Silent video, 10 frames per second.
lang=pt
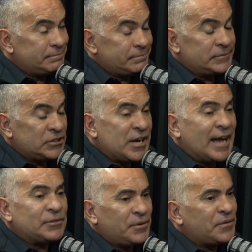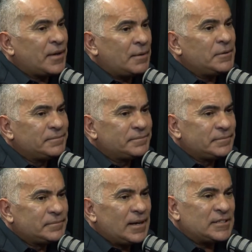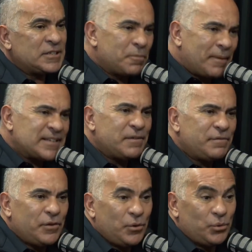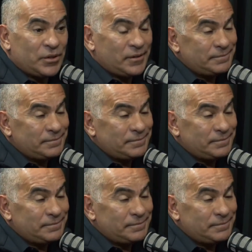é chato isso, sabe? A gente, por mais que filtre.